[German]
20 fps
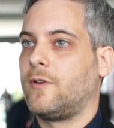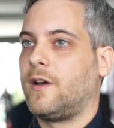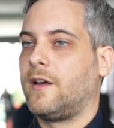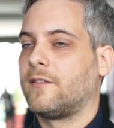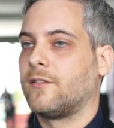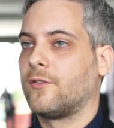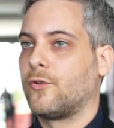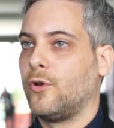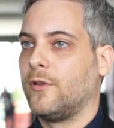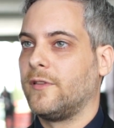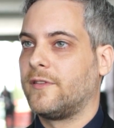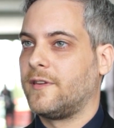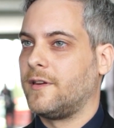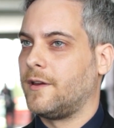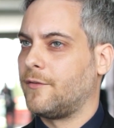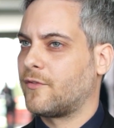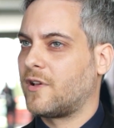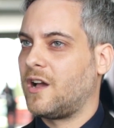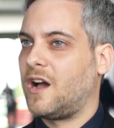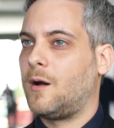schweißen können,
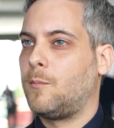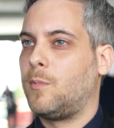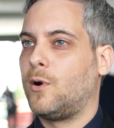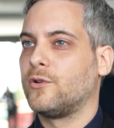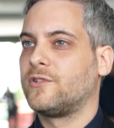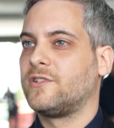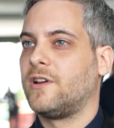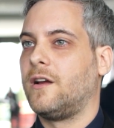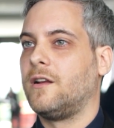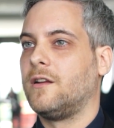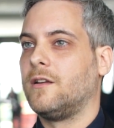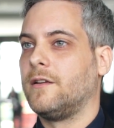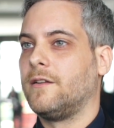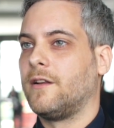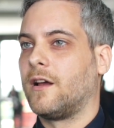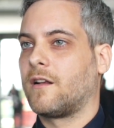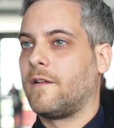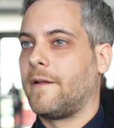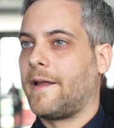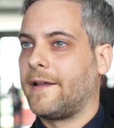CFK-Bauteile in
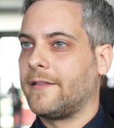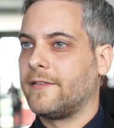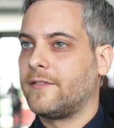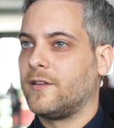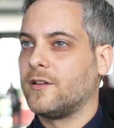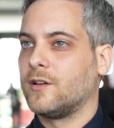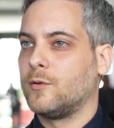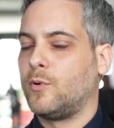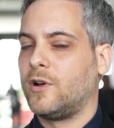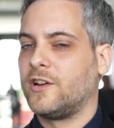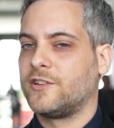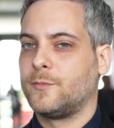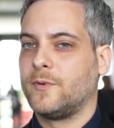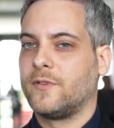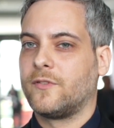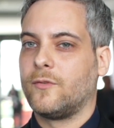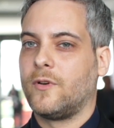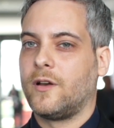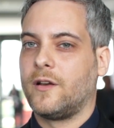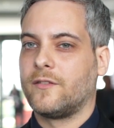der Kleinserie
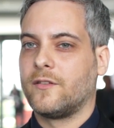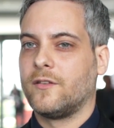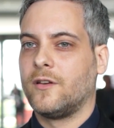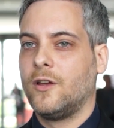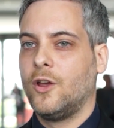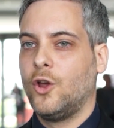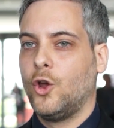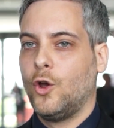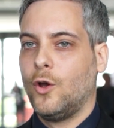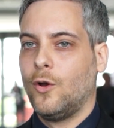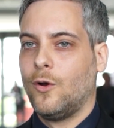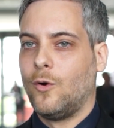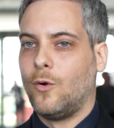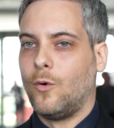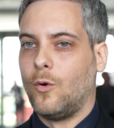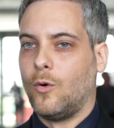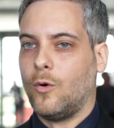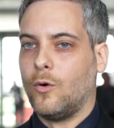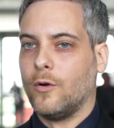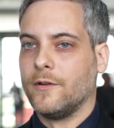beispielsweise.
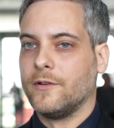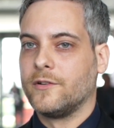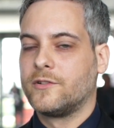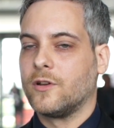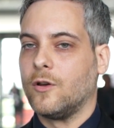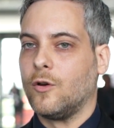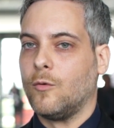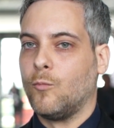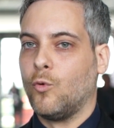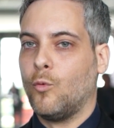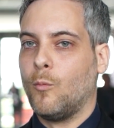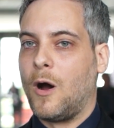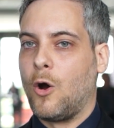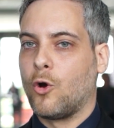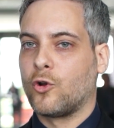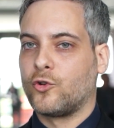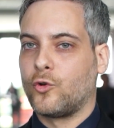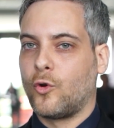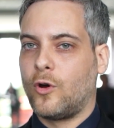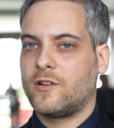Und ähm, um
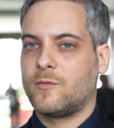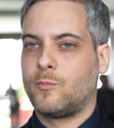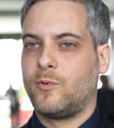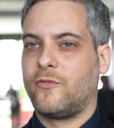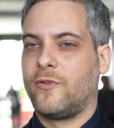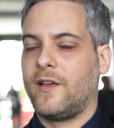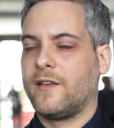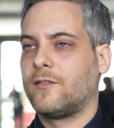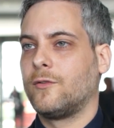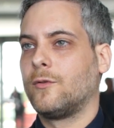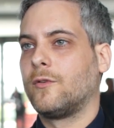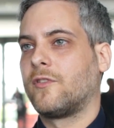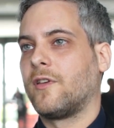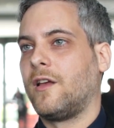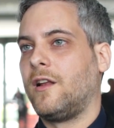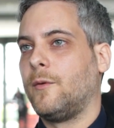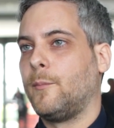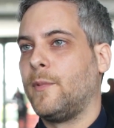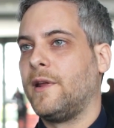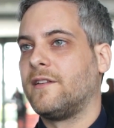auch dort
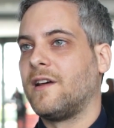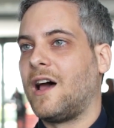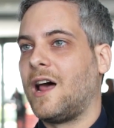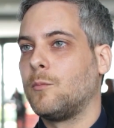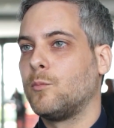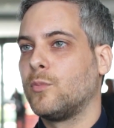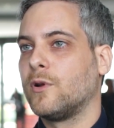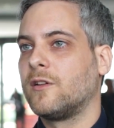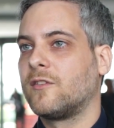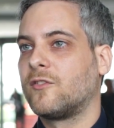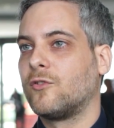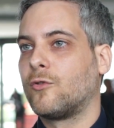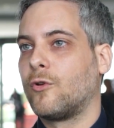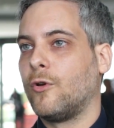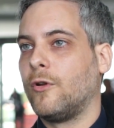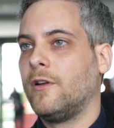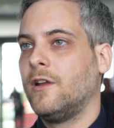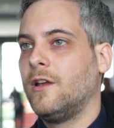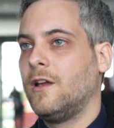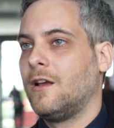Befestigungselemente anbringen zu
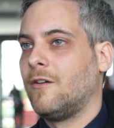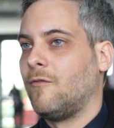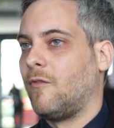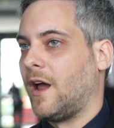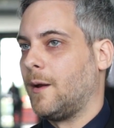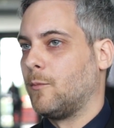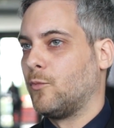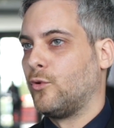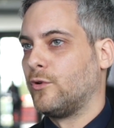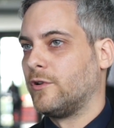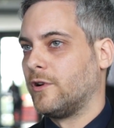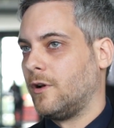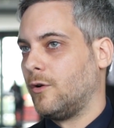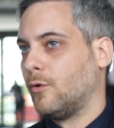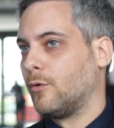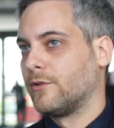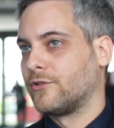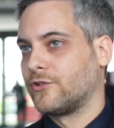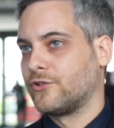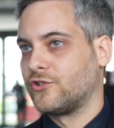können, war im Grunde der
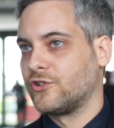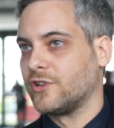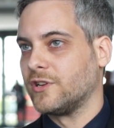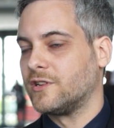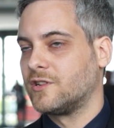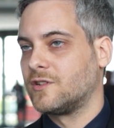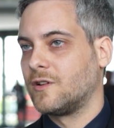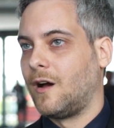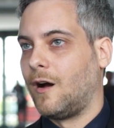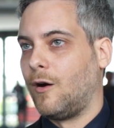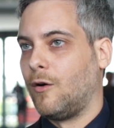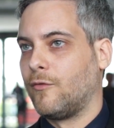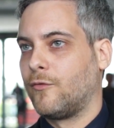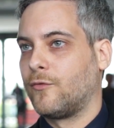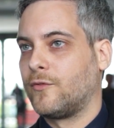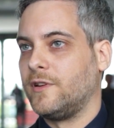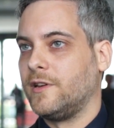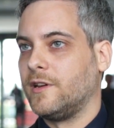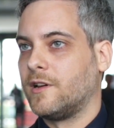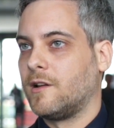logische Schritt,
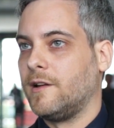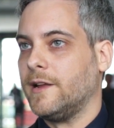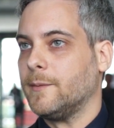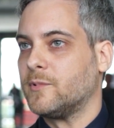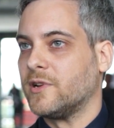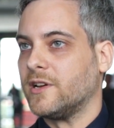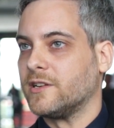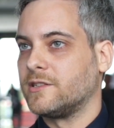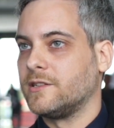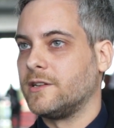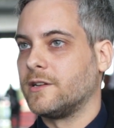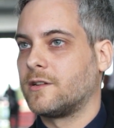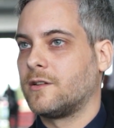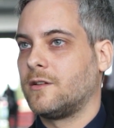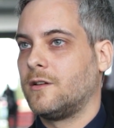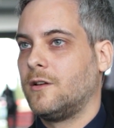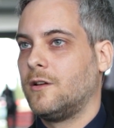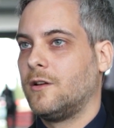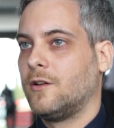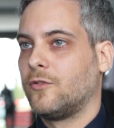auf die Klebtechnik
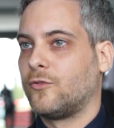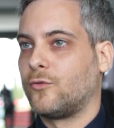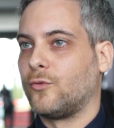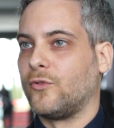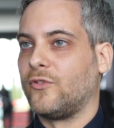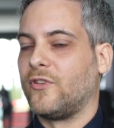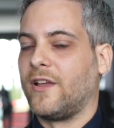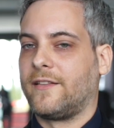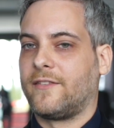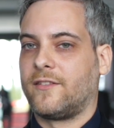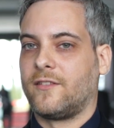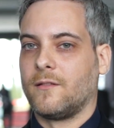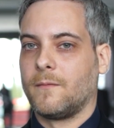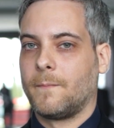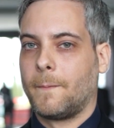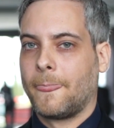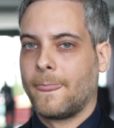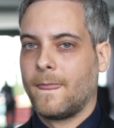zu setzen.